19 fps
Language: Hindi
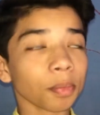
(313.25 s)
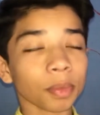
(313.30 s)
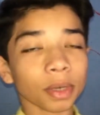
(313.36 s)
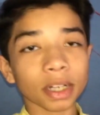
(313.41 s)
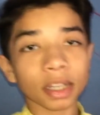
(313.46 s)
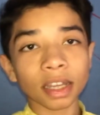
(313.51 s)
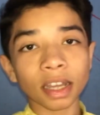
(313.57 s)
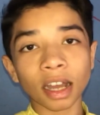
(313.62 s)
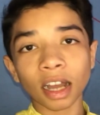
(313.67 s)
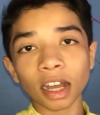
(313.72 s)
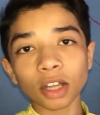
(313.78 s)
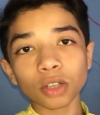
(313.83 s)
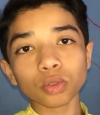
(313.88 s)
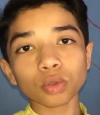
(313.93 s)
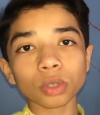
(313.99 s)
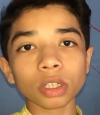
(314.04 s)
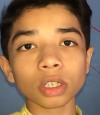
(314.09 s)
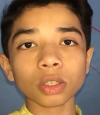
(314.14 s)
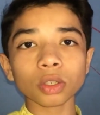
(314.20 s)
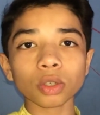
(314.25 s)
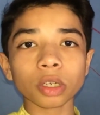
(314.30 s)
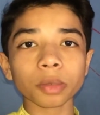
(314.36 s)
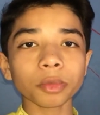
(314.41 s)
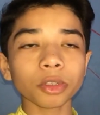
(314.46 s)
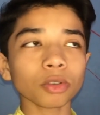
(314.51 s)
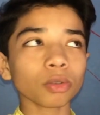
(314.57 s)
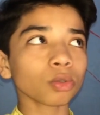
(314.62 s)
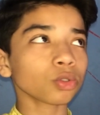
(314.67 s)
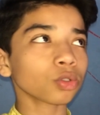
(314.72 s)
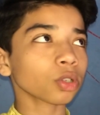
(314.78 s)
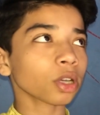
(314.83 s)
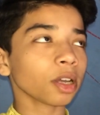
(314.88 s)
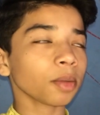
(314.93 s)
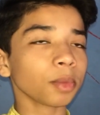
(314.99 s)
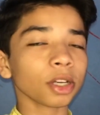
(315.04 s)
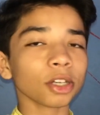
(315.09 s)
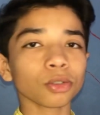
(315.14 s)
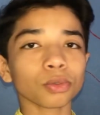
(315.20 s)
पढ़ के आ चुके थे और अभी हो चुका है
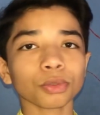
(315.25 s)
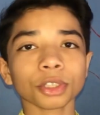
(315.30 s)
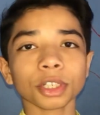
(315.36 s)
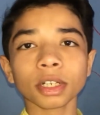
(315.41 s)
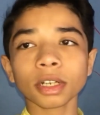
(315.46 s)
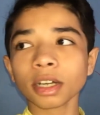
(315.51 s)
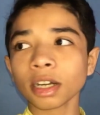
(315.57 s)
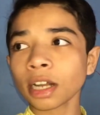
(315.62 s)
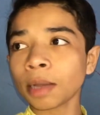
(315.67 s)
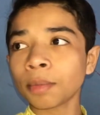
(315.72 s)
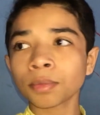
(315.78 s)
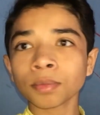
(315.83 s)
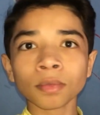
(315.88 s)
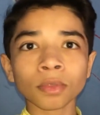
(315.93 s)
मैंने ट्यूशन करना है